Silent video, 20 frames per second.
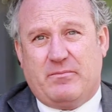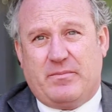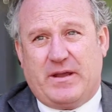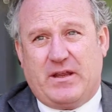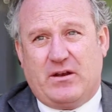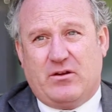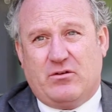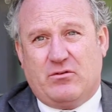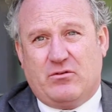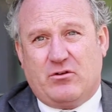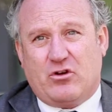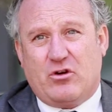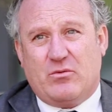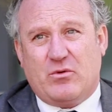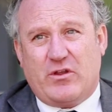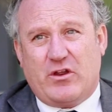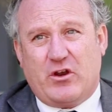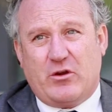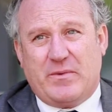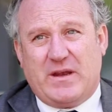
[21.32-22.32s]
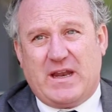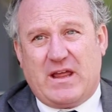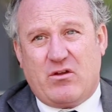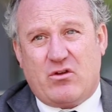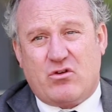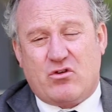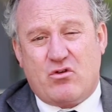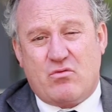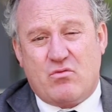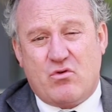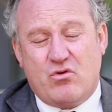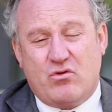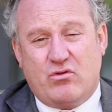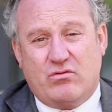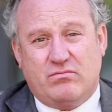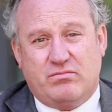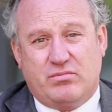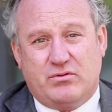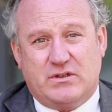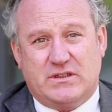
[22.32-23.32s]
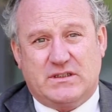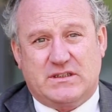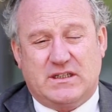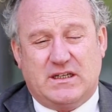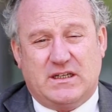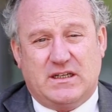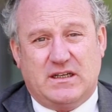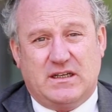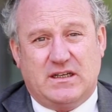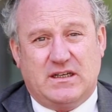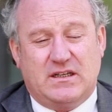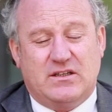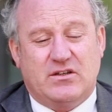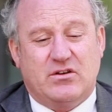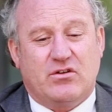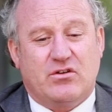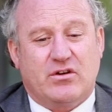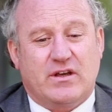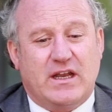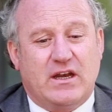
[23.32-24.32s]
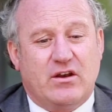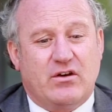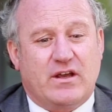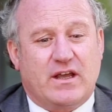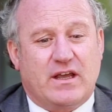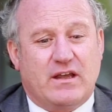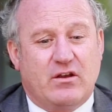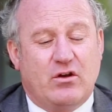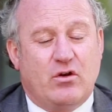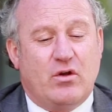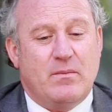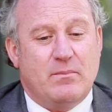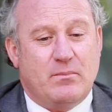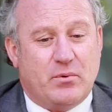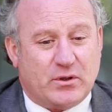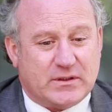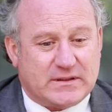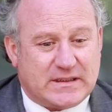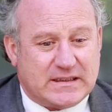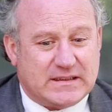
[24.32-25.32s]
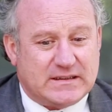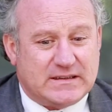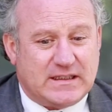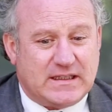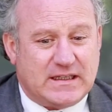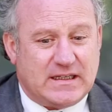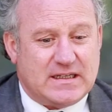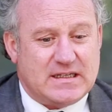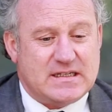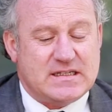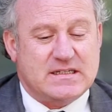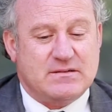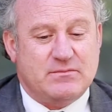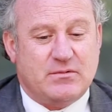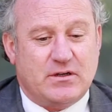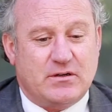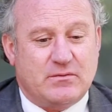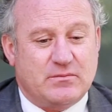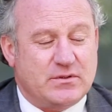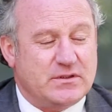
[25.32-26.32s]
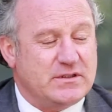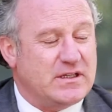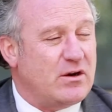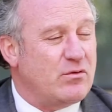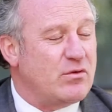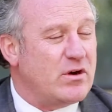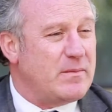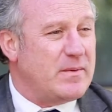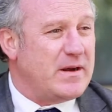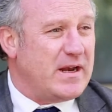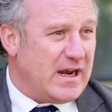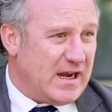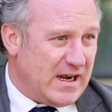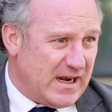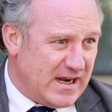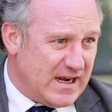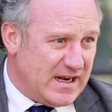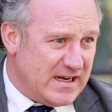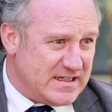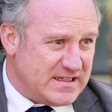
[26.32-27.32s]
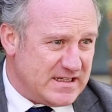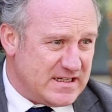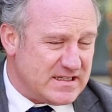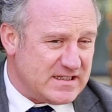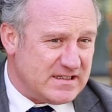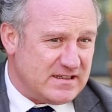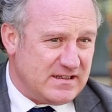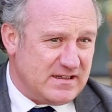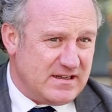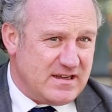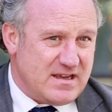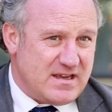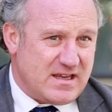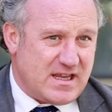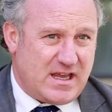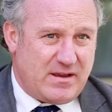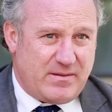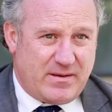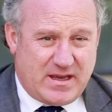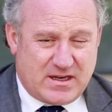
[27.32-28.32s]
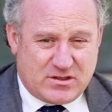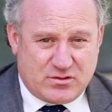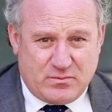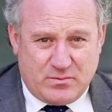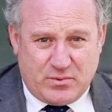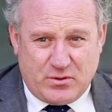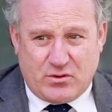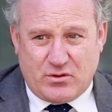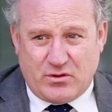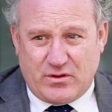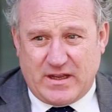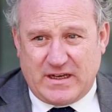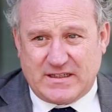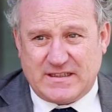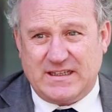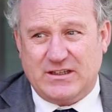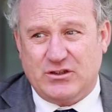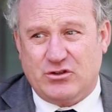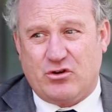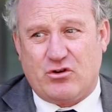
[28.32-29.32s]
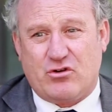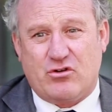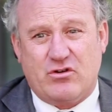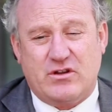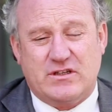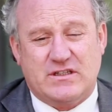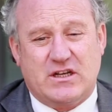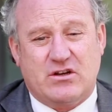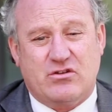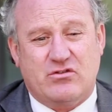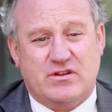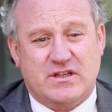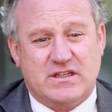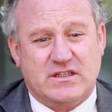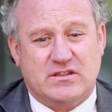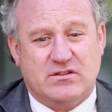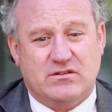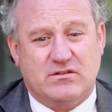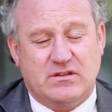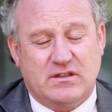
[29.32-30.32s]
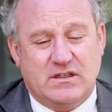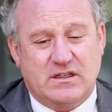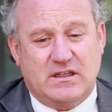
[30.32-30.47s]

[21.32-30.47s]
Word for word: Pero como denominador común, pues eh, yo creo que lo, importante es, bueno, pues de alguna manera el análisis, que veas un poco de ese entorno, de ese contexto,